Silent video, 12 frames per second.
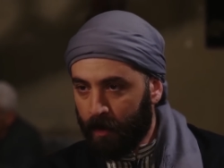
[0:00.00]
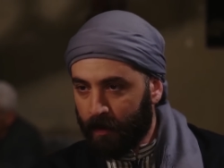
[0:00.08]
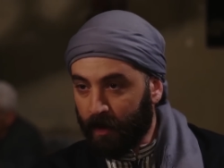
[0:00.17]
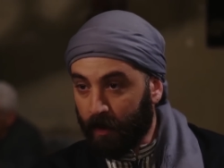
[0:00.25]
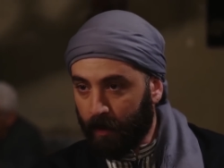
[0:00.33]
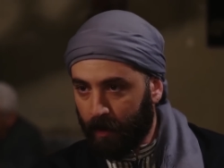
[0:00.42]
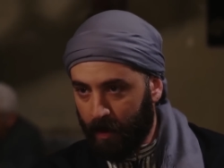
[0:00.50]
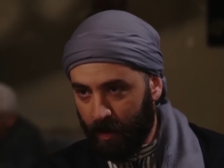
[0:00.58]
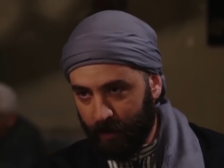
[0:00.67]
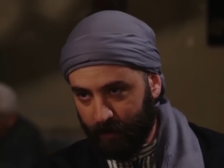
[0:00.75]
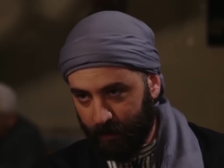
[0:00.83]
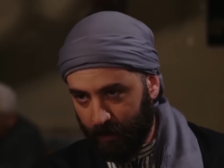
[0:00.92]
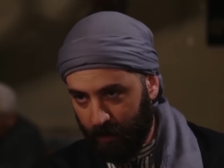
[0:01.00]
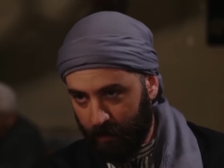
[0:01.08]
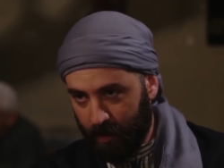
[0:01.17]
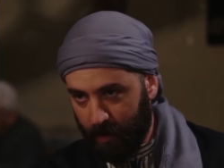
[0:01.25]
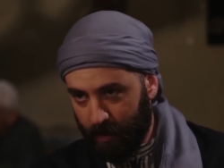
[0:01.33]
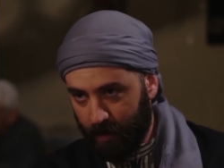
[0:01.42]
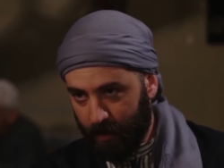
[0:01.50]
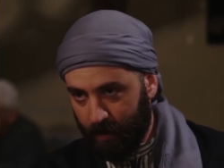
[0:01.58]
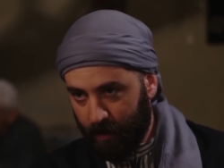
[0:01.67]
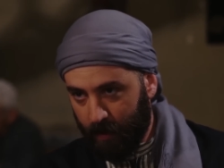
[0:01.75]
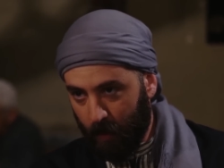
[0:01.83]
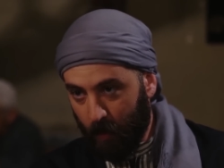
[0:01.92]
سكر لي عصير يابا
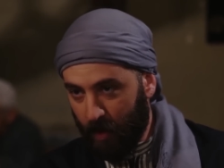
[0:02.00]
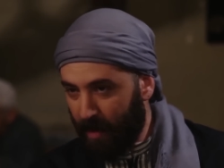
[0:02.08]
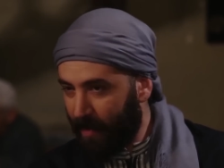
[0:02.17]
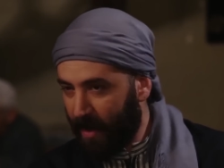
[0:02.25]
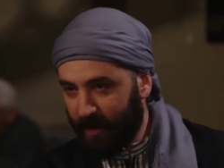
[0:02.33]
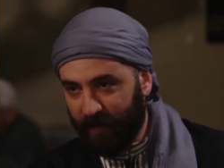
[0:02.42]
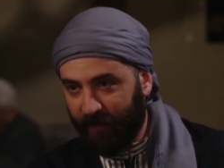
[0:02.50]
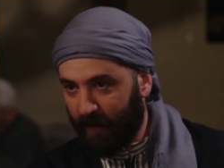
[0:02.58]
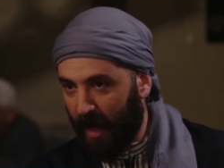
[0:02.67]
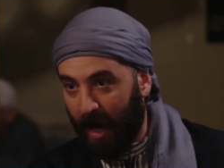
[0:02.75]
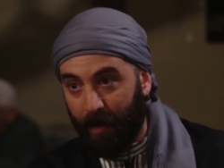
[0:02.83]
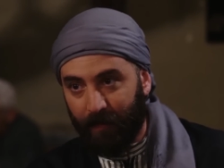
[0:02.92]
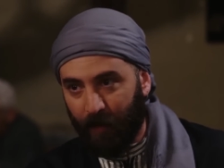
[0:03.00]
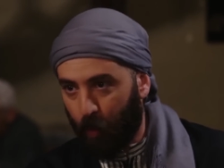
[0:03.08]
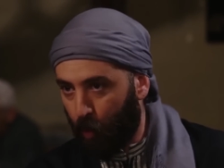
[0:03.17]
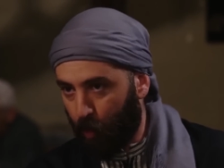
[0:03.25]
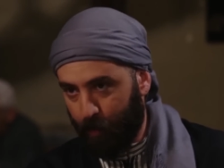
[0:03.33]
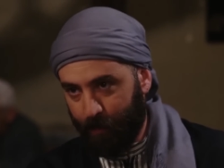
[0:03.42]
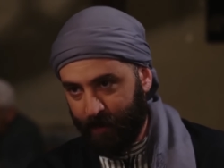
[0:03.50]
ولا بقى تفتحها بنوب